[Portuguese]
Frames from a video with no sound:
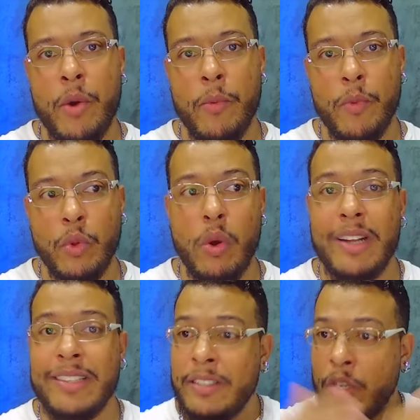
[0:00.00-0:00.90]
O Douglas
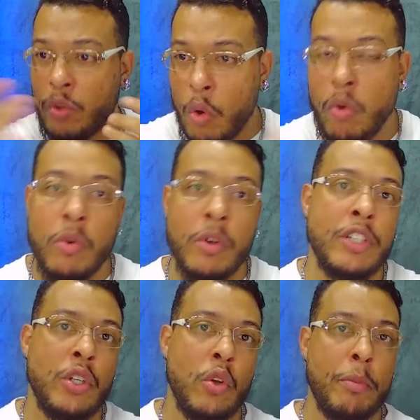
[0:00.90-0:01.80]
acertou com um grande
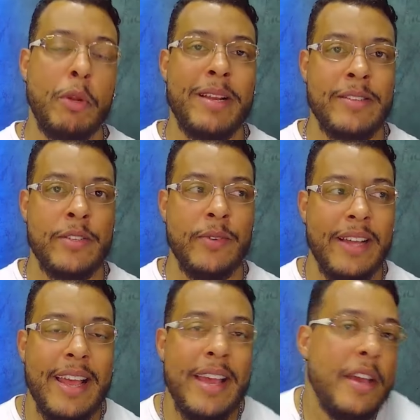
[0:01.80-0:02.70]
clube no Brasil,
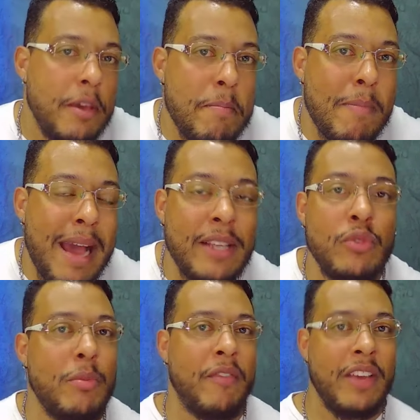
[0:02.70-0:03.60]
e mais uma
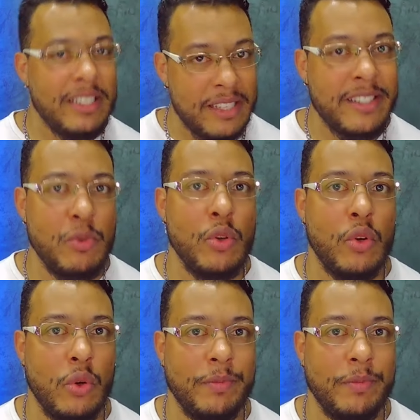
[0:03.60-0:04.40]
vez decepcionou.